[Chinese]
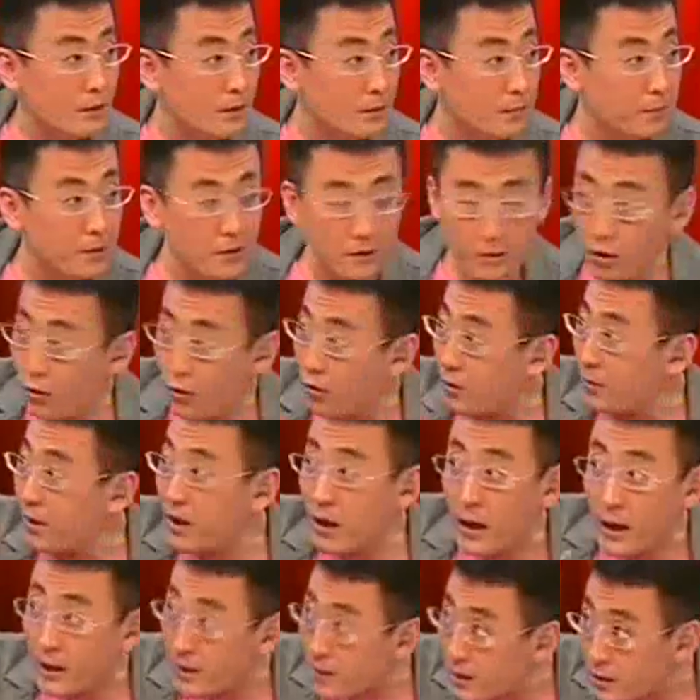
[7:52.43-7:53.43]
你不能到我
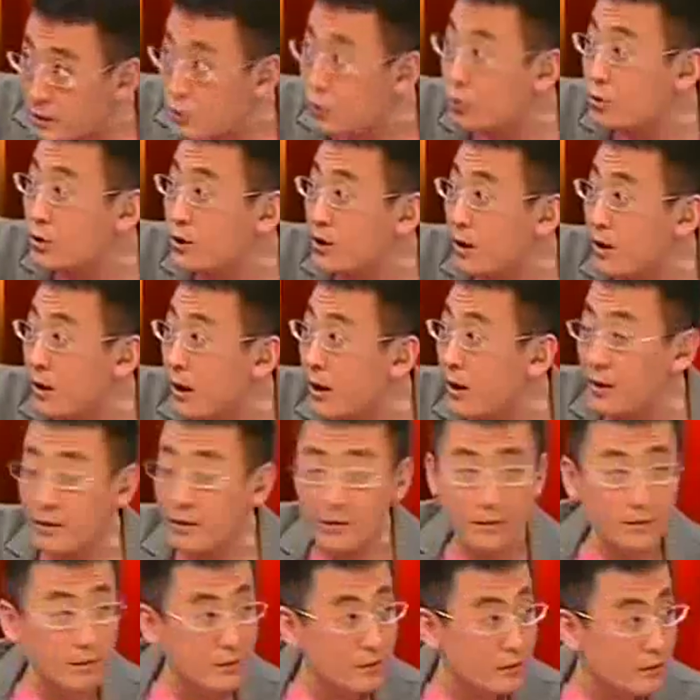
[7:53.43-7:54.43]
们海淀区这儿
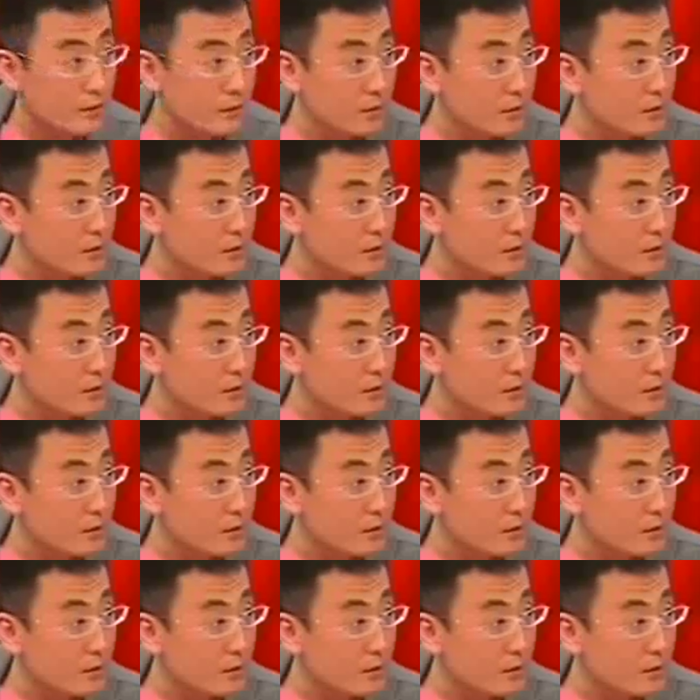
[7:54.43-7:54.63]
来，